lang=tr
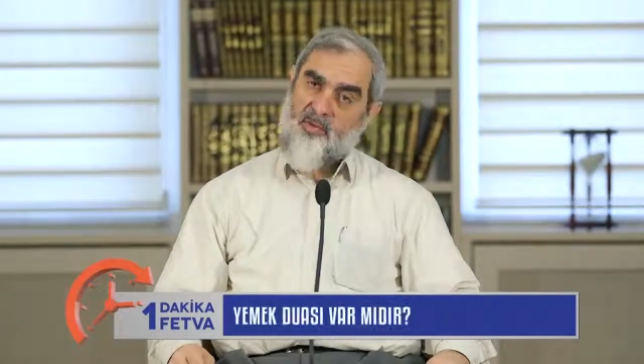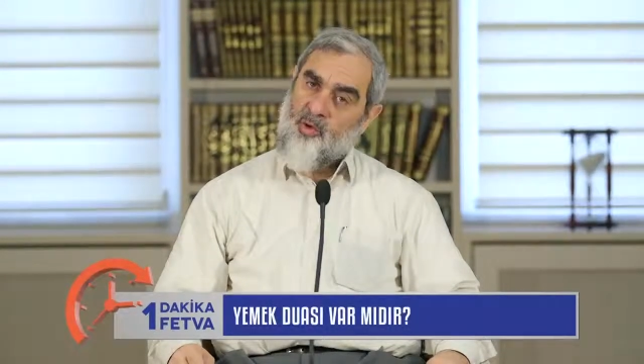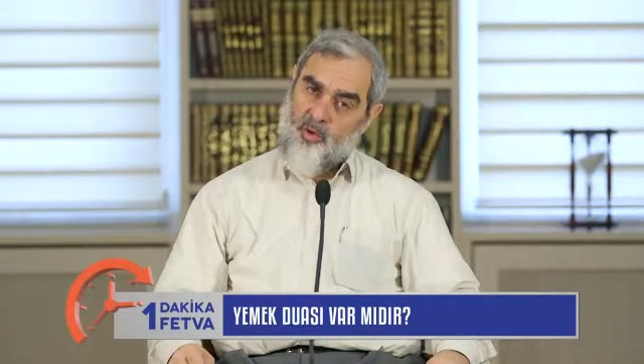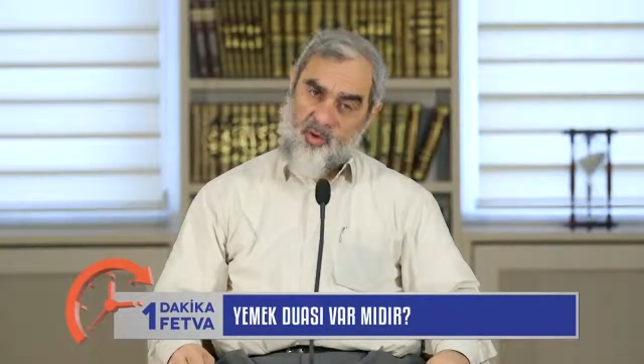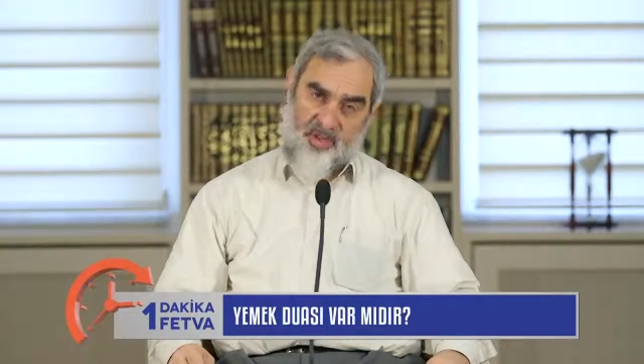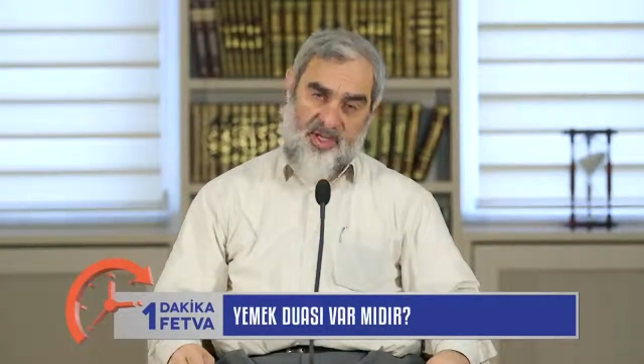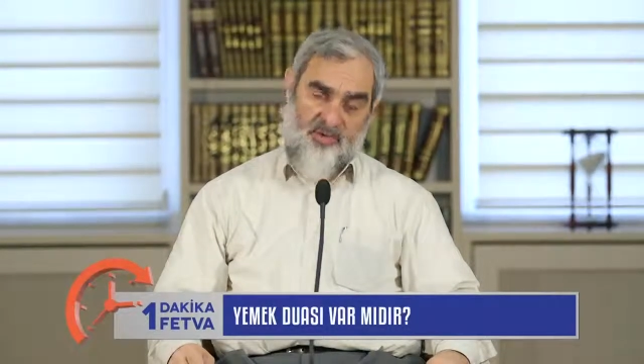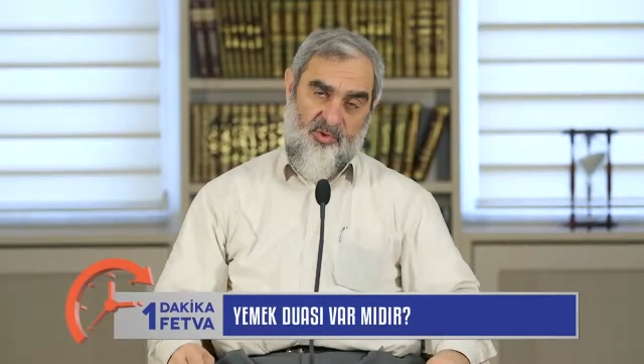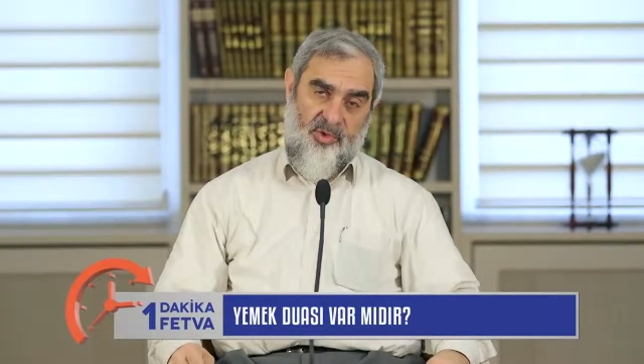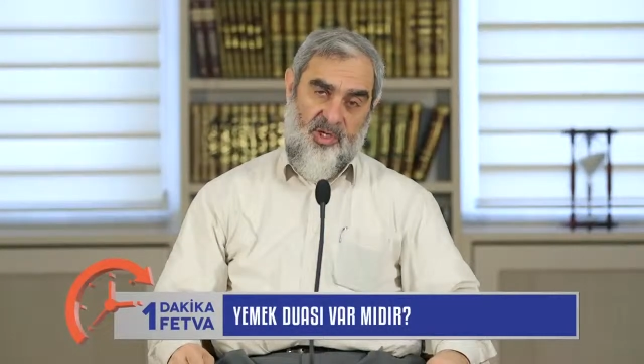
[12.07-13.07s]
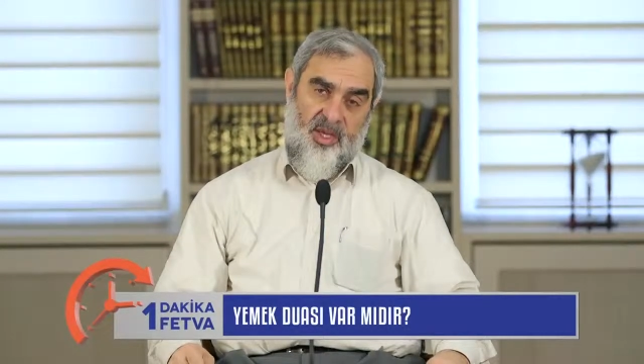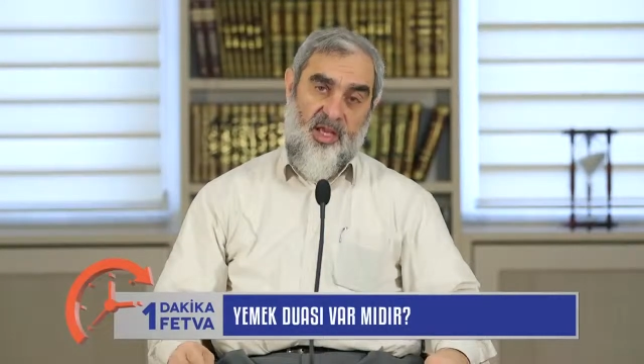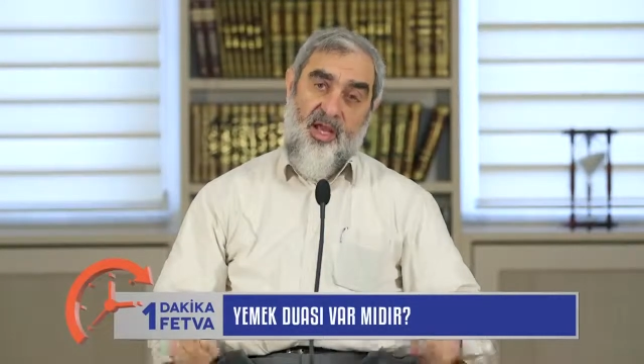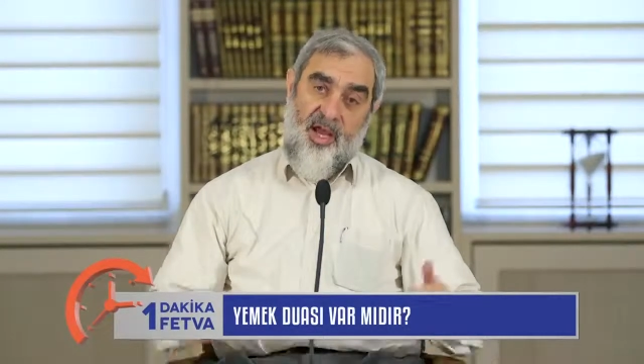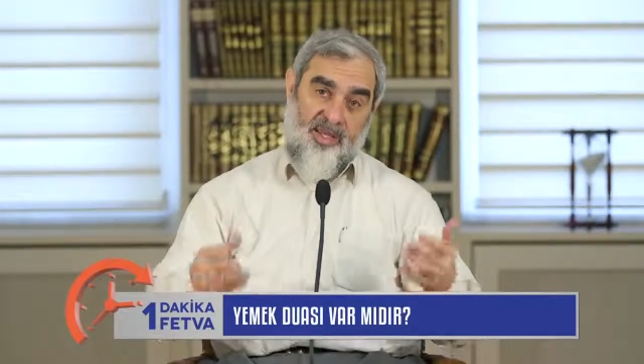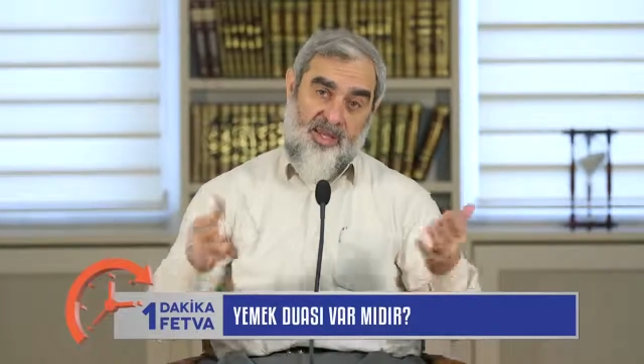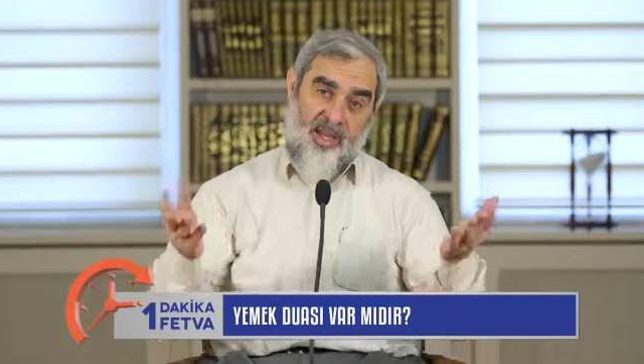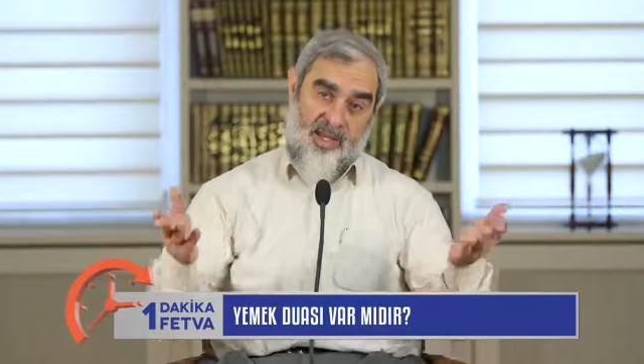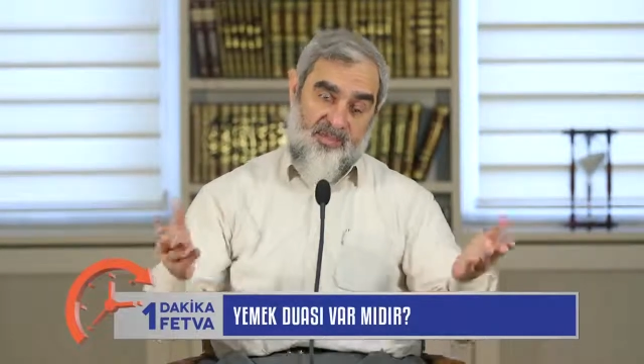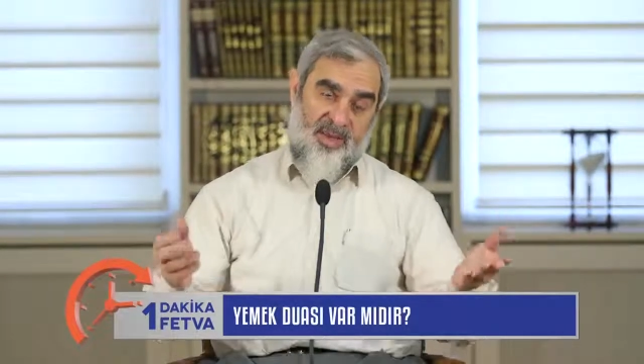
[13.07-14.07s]
doyduktan sonra,
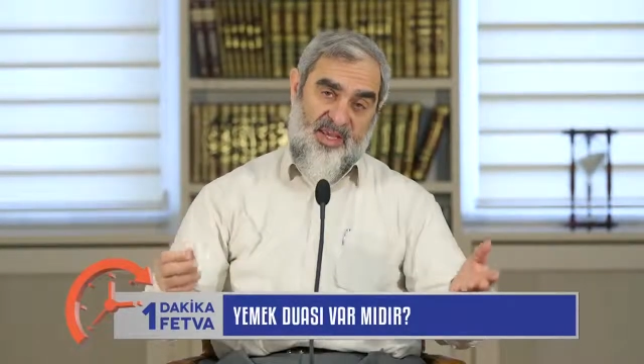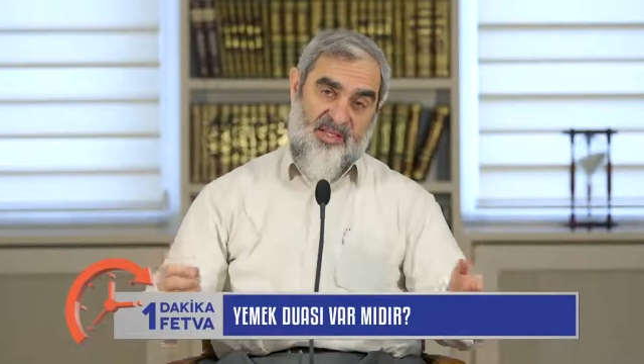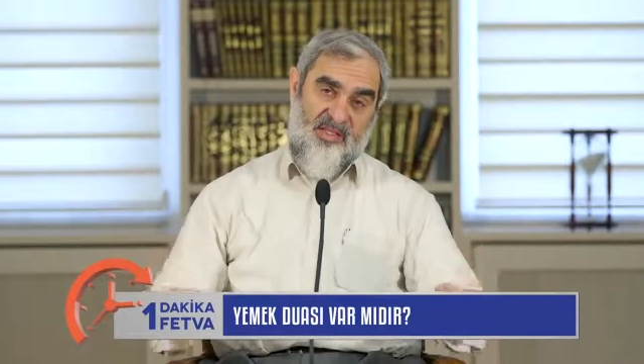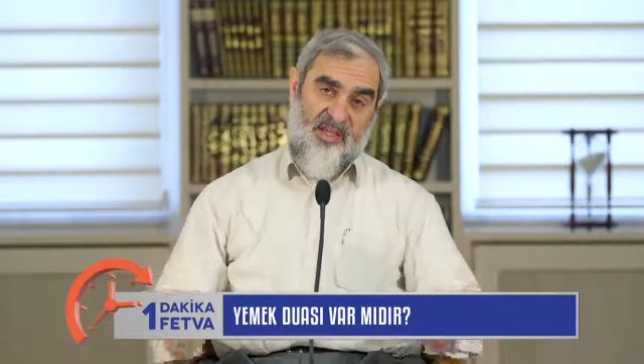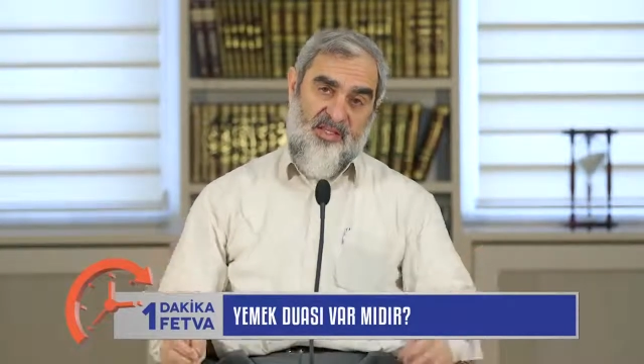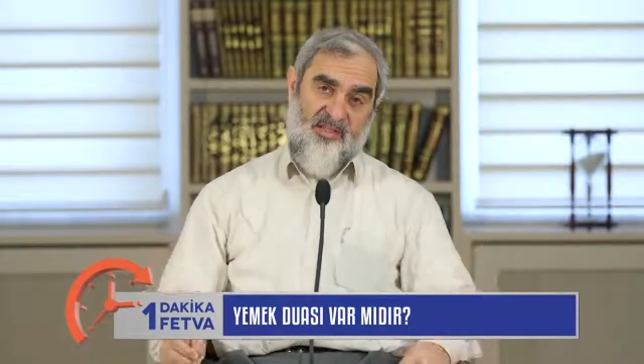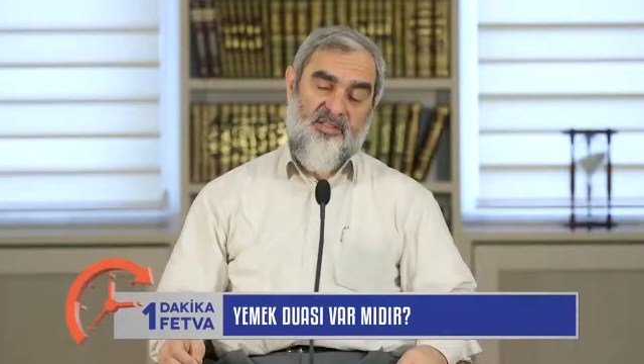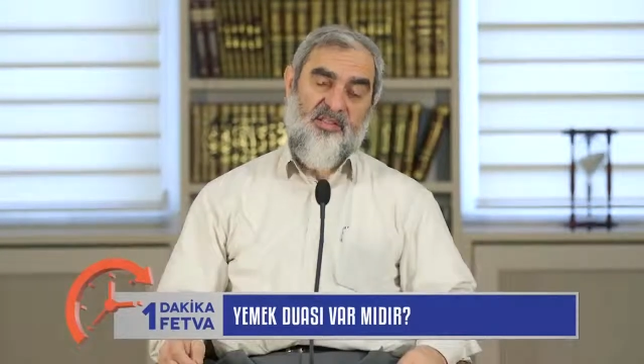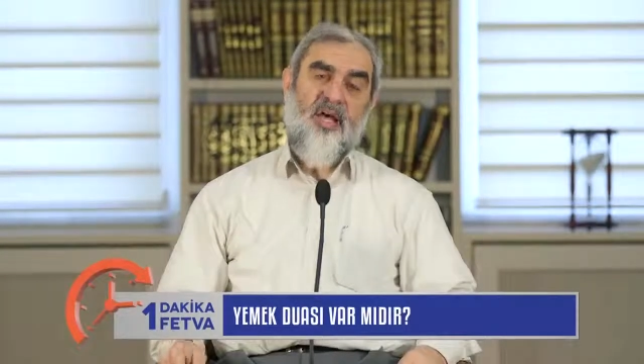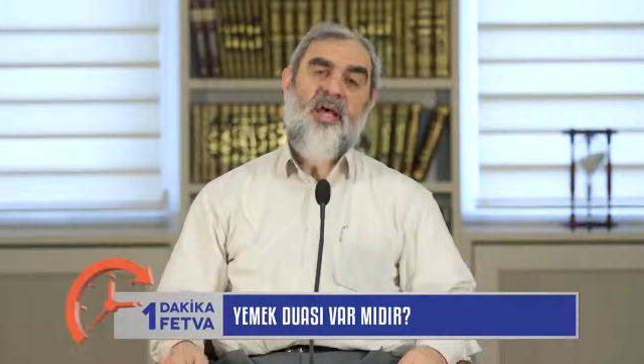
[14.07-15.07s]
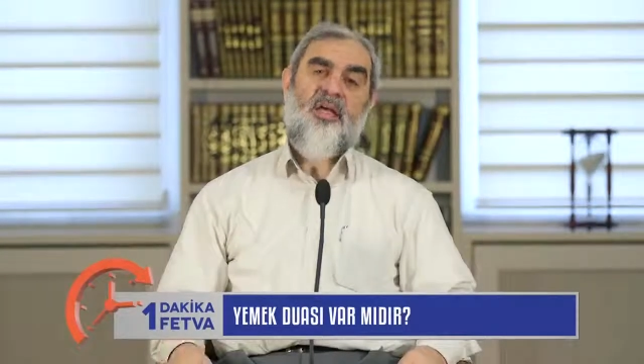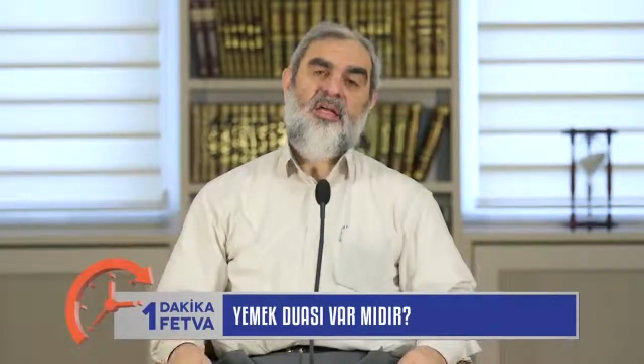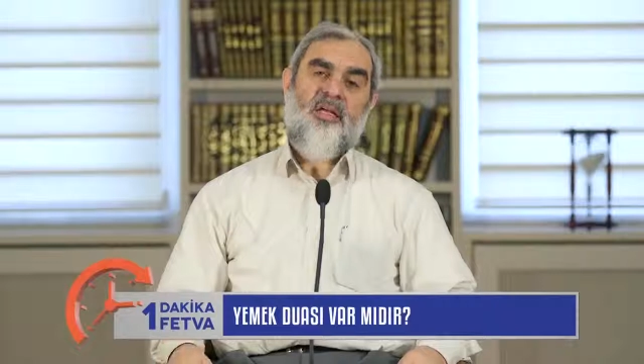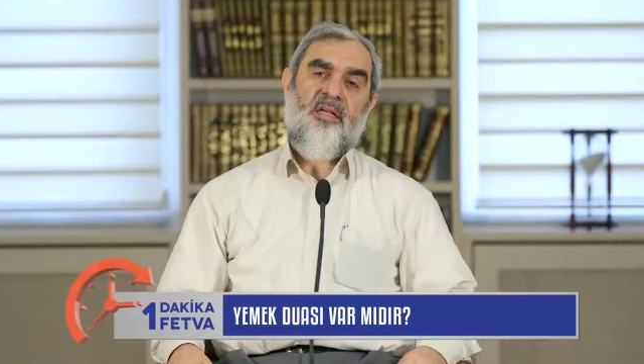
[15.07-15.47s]
hatta yemek esnasında